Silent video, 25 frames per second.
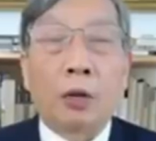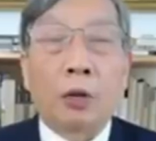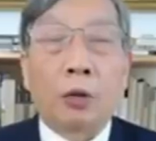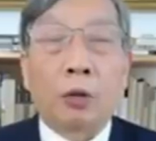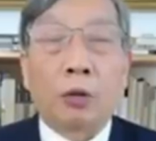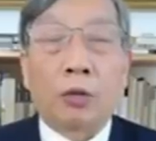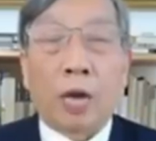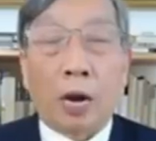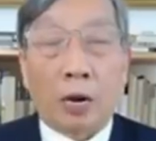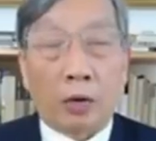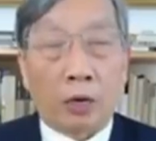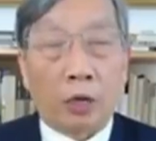
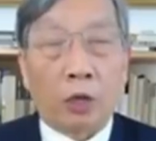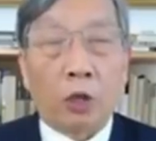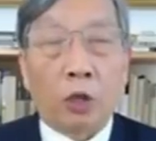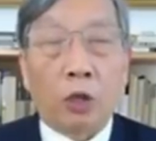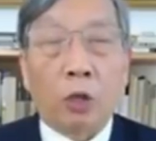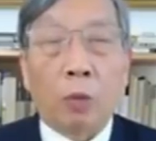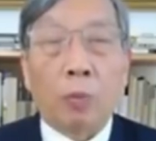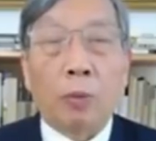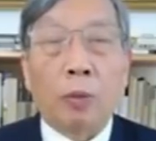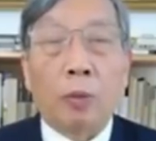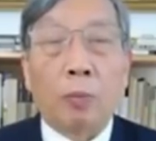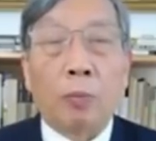就常常
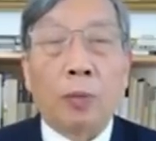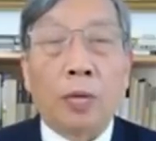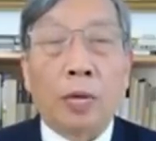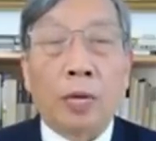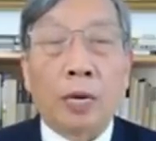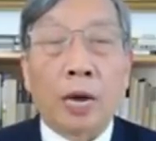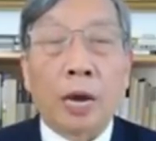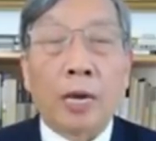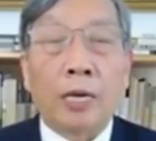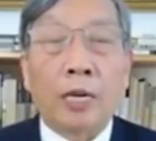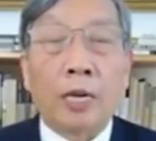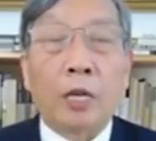走得比
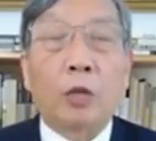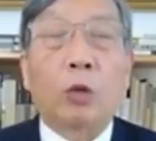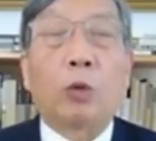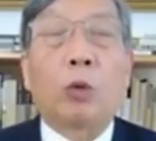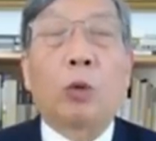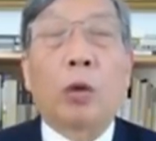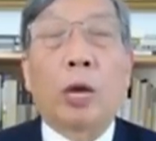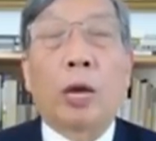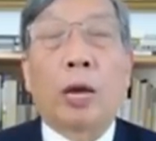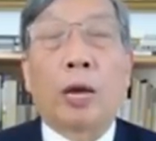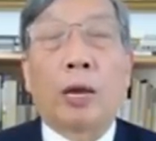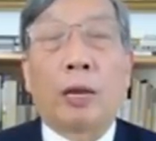别人还
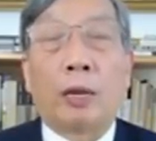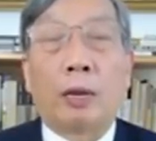更远。